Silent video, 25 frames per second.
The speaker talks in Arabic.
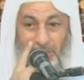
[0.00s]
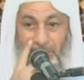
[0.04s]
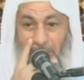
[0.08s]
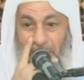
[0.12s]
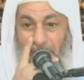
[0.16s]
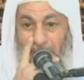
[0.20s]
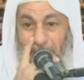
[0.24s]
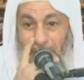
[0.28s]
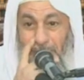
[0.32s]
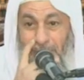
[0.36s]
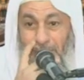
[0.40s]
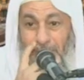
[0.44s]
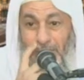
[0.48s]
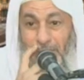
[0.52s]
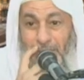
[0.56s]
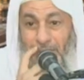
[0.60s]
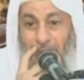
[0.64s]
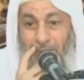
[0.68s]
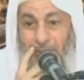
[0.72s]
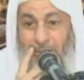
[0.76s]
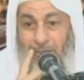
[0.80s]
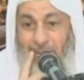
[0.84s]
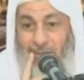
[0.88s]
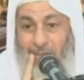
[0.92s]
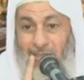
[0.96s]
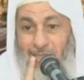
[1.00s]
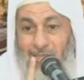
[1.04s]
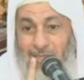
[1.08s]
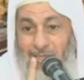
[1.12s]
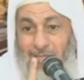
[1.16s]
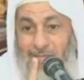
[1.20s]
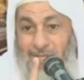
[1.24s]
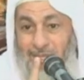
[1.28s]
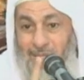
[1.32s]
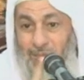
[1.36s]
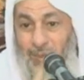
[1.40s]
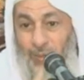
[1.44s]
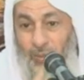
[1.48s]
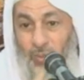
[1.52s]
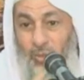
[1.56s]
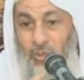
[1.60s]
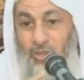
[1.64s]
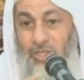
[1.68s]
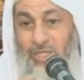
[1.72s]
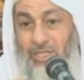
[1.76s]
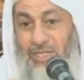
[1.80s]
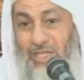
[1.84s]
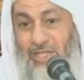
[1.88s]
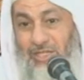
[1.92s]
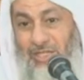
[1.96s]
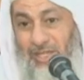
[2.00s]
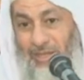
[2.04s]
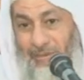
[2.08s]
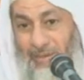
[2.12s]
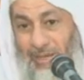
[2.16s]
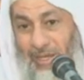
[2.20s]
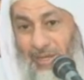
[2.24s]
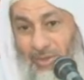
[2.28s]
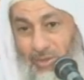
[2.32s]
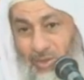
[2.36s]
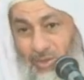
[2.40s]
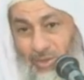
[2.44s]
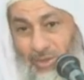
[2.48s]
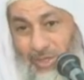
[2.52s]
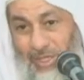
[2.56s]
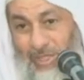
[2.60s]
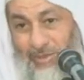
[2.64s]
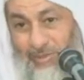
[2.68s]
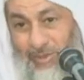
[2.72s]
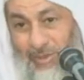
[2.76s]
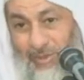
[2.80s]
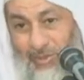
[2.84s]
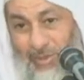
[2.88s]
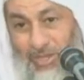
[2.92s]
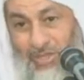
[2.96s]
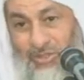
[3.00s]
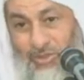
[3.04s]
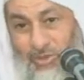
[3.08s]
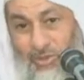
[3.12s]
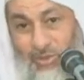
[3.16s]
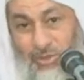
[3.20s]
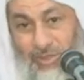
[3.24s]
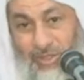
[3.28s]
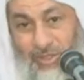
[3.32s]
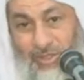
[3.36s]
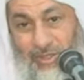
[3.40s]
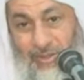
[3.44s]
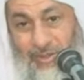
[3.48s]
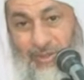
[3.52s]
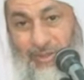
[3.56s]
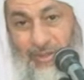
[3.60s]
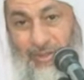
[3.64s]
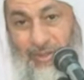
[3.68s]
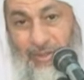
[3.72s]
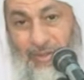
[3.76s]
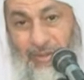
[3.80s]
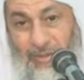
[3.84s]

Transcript: إلا إذا وجد جماعة أخرى إمامها سني